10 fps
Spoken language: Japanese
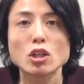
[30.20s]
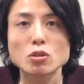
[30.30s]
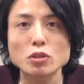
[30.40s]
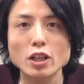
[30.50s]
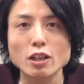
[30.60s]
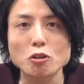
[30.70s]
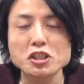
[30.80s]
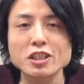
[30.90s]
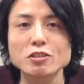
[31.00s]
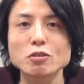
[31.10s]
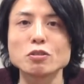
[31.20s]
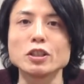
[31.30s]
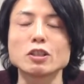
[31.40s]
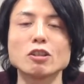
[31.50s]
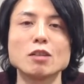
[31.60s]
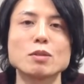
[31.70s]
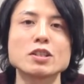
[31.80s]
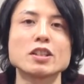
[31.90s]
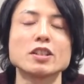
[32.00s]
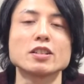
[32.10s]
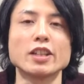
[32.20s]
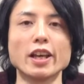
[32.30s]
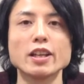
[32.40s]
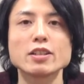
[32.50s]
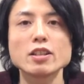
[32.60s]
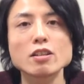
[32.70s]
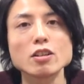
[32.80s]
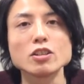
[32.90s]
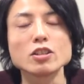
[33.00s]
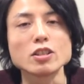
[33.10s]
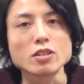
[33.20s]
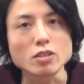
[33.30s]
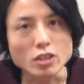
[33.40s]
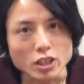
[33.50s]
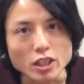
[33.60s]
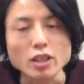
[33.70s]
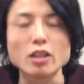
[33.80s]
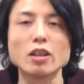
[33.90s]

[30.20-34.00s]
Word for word: そんなオリジナル曲に加えましてですね前回に引き続き、